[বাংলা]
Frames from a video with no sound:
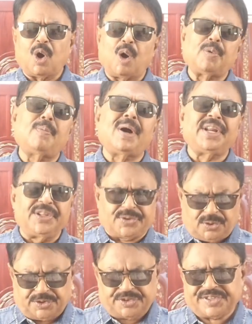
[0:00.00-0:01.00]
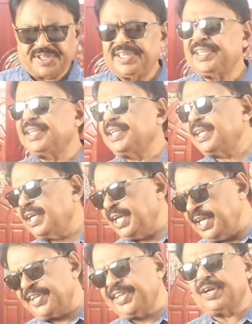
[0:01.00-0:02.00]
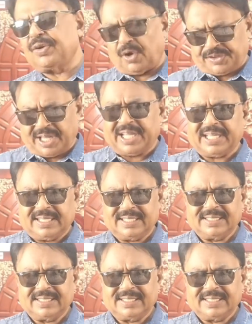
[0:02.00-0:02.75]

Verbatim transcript: অপমানিত হয়েছেন ইনাদের কথায়